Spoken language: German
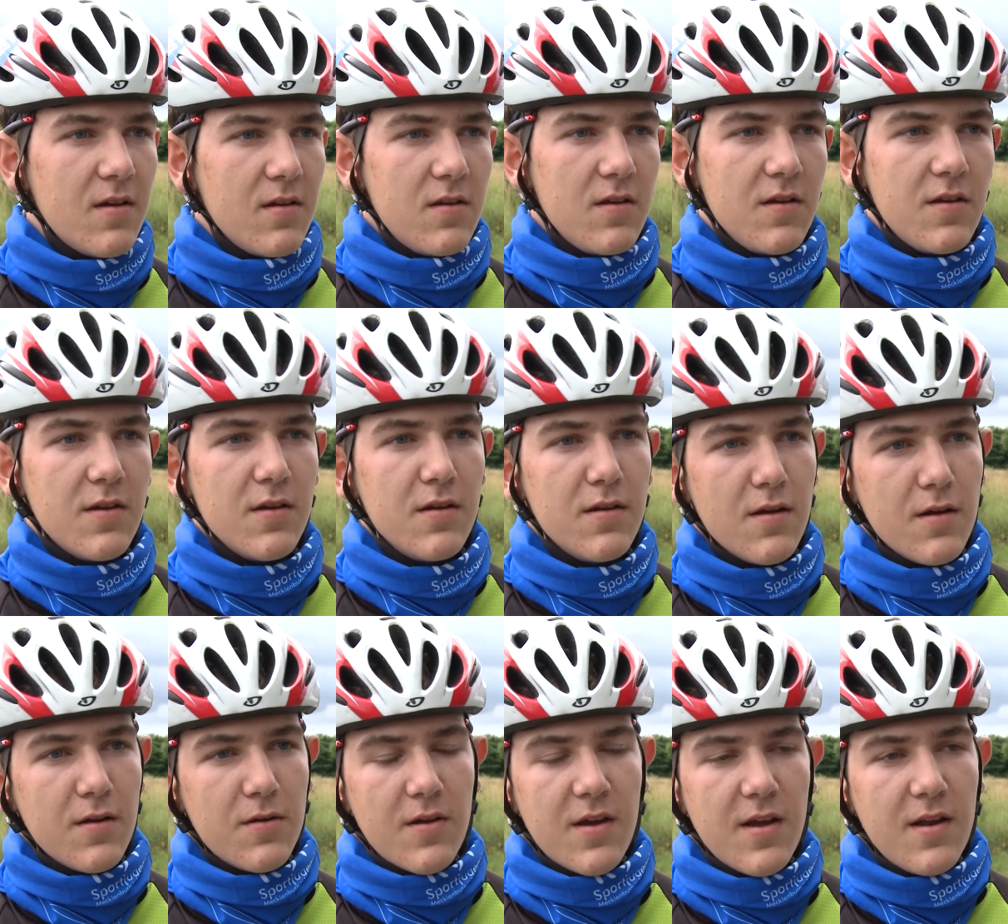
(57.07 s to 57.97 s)
die
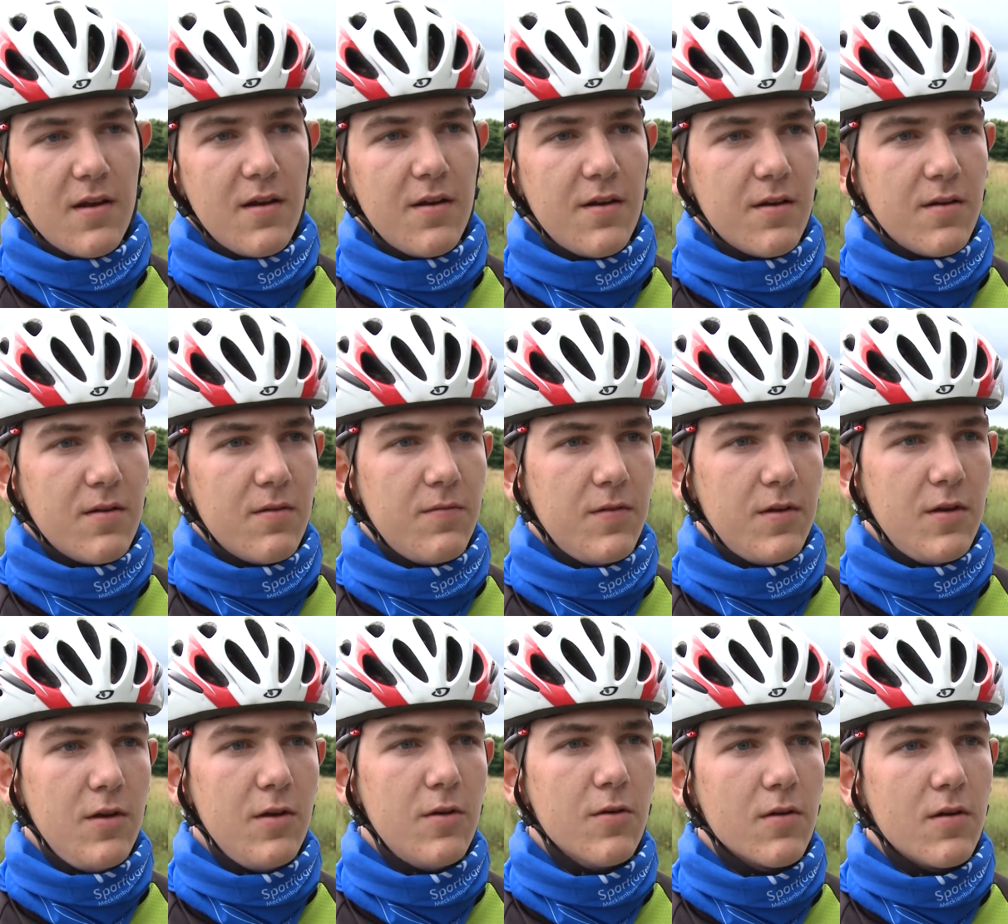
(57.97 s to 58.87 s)
Kinder kennenlernen, wie
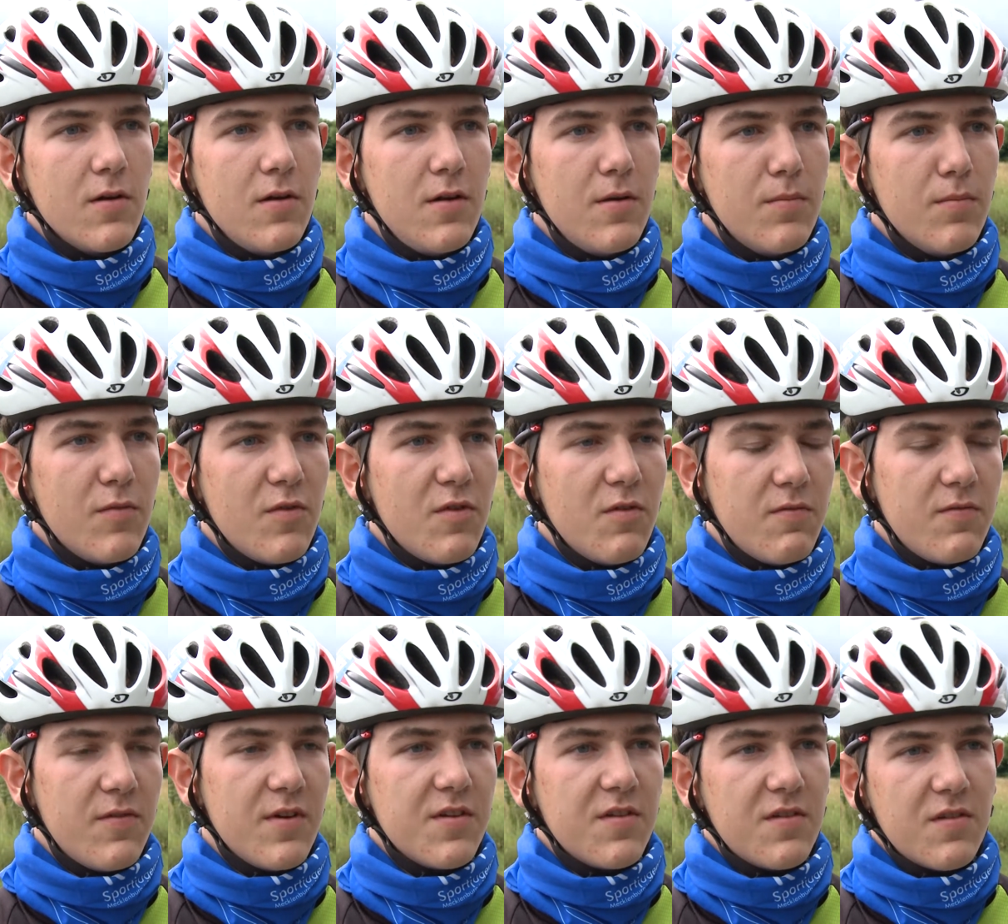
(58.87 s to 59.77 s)
die dort leben,
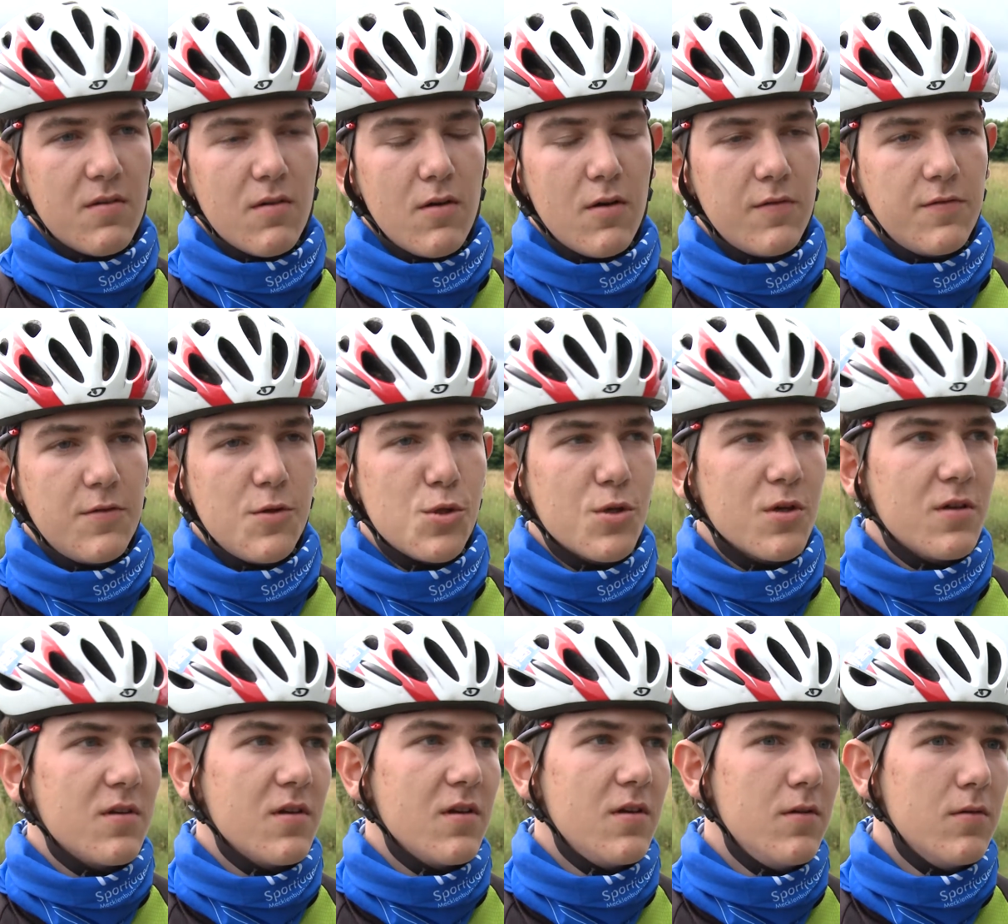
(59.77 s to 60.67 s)
was auf die
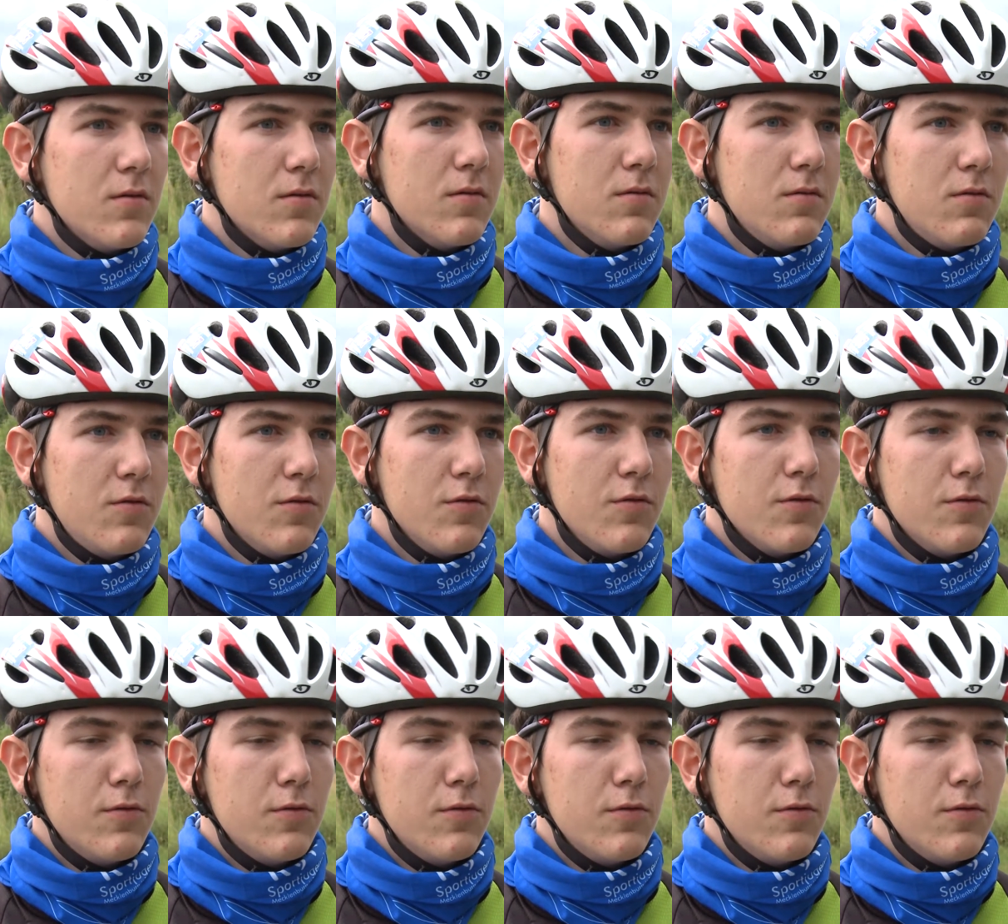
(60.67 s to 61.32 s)
Stadt Rio durch